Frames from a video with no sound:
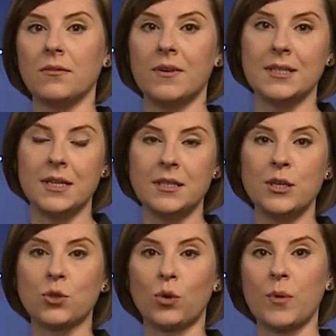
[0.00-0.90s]

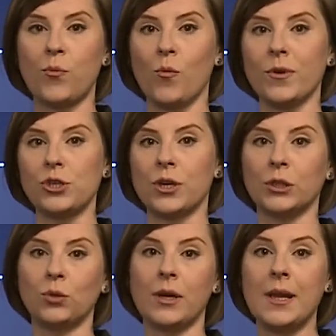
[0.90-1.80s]
водители скорой помощи,
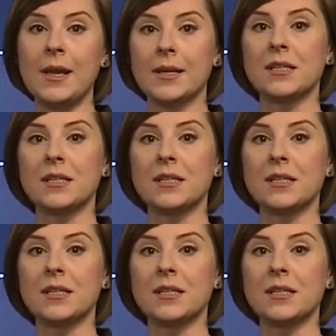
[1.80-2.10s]
которые